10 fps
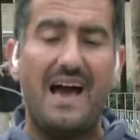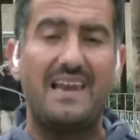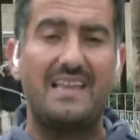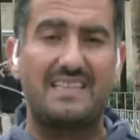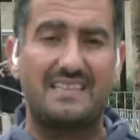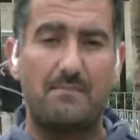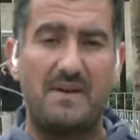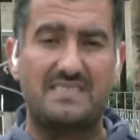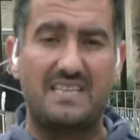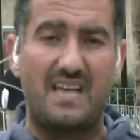التي تم
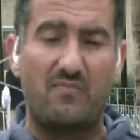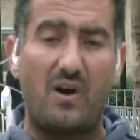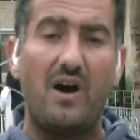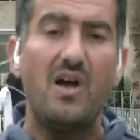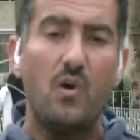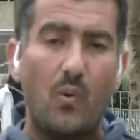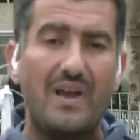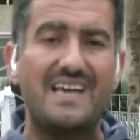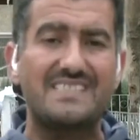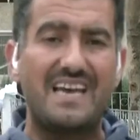استهدافها
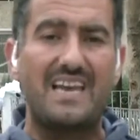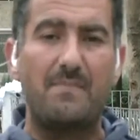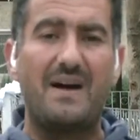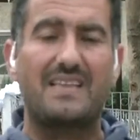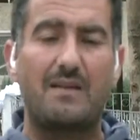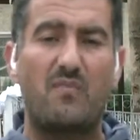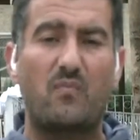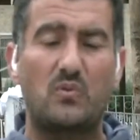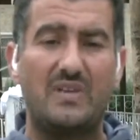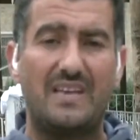ولا زال بعض
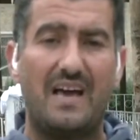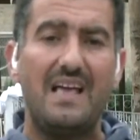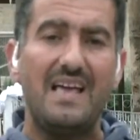المفقودين